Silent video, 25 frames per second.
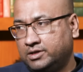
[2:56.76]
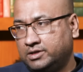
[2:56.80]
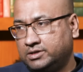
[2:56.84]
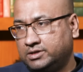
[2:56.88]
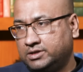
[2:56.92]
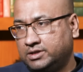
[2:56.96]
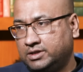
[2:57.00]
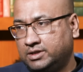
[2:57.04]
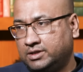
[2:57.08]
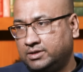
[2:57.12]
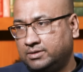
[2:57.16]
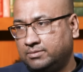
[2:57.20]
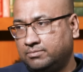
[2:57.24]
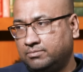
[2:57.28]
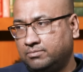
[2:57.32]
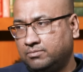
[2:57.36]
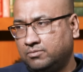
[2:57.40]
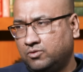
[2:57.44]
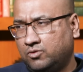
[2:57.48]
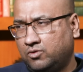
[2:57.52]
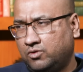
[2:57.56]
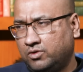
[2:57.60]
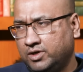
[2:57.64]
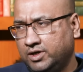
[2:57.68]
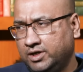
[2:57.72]
যে
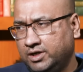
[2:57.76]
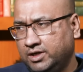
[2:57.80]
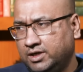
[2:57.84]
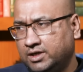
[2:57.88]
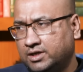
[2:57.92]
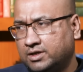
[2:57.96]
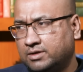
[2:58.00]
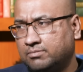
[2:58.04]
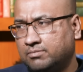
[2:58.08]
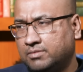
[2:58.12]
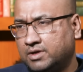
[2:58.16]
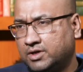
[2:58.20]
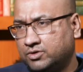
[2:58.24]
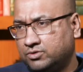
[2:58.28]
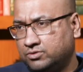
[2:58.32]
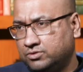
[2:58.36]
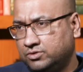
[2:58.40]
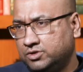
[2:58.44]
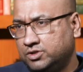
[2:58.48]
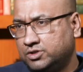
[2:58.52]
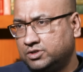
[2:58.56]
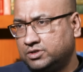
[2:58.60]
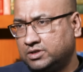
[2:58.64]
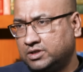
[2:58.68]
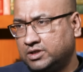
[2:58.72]
অনেক
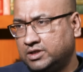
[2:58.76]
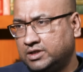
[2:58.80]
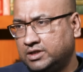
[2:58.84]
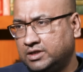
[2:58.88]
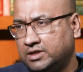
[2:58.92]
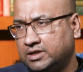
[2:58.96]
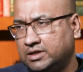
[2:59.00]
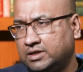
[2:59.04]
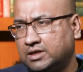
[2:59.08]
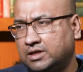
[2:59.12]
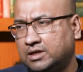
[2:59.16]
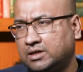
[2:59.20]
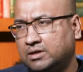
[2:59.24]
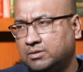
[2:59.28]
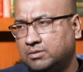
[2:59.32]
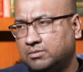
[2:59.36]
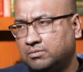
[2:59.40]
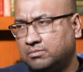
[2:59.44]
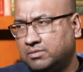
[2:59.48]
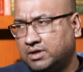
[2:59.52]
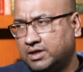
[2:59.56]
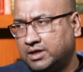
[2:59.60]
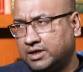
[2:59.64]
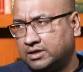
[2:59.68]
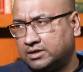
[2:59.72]
মানুষ
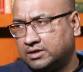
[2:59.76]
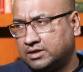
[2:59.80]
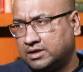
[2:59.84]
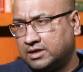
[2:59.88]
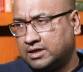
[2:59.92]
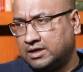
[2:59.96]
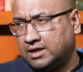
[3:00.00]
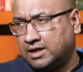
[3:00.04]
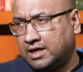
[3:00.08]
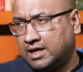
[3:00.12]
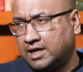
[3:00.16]
মানে তারা